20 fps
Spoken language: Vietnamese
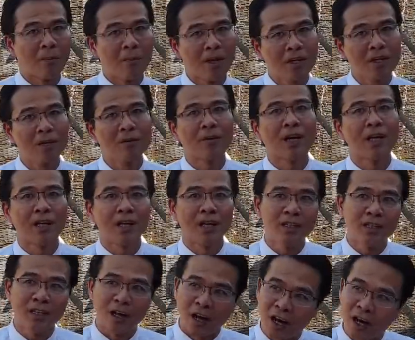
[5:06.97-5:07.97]
biết ông Thái
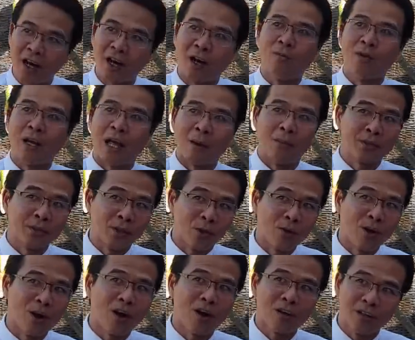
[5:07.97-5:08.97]
Lớn, à ông làm ở chỗ
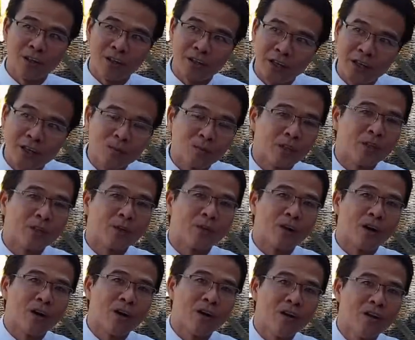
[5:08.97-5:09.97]
đó, địa chỉ công ty chỗ
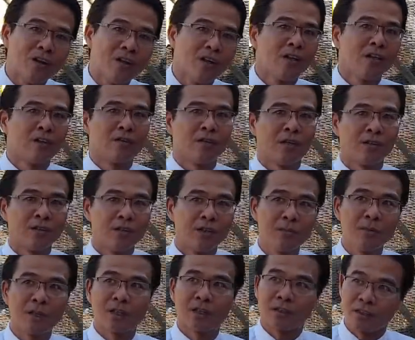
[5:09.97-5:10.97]
đó. Rồi,
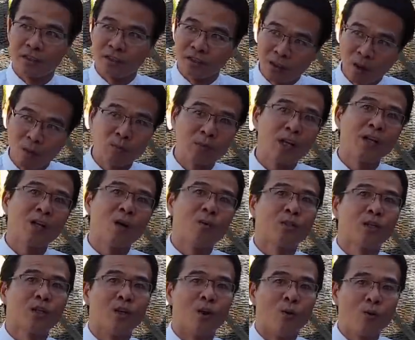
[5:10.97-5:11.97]
nhưng mà công ty không
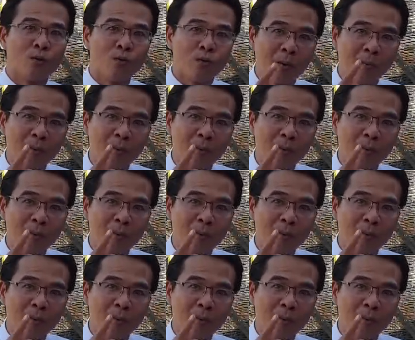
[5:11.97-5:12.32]
chưa đủ cũng phải